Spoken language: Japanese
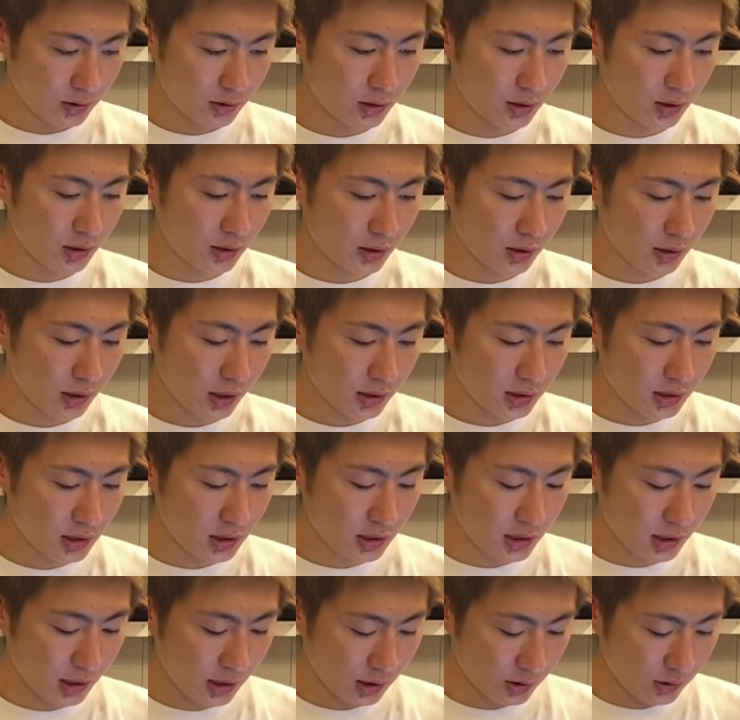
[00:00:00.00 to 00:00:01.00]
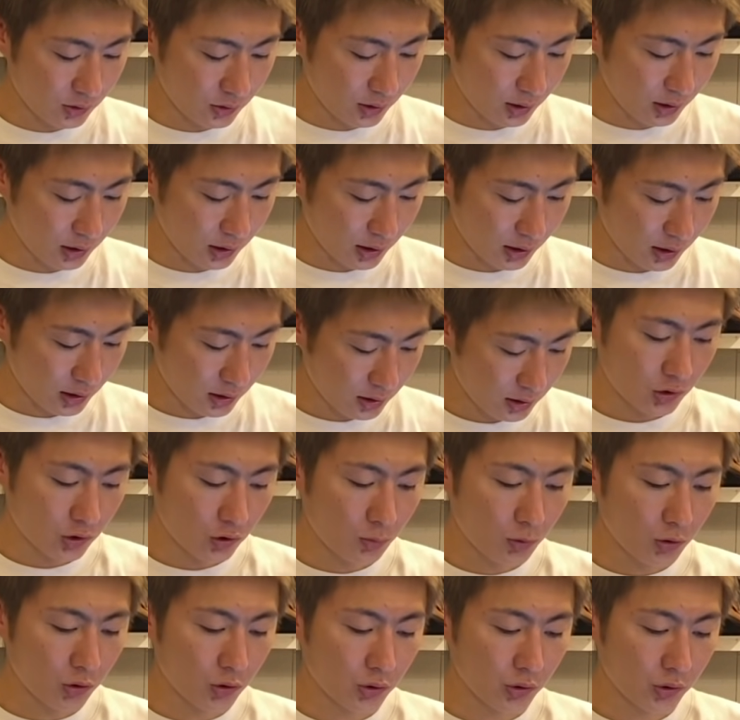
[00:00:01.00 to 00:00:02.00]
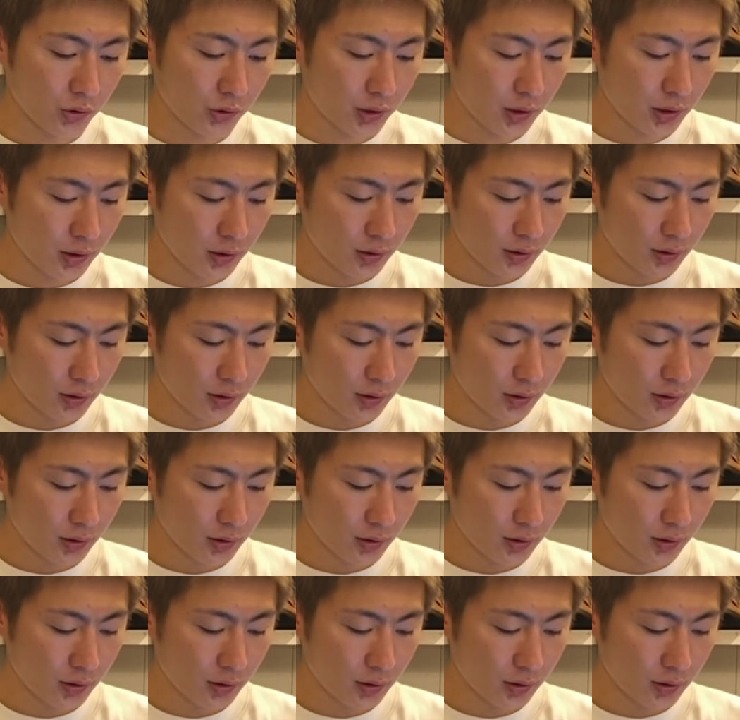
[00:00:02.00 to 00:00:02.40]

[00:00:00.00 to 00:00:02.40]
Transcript: いて8179になったプロモックよね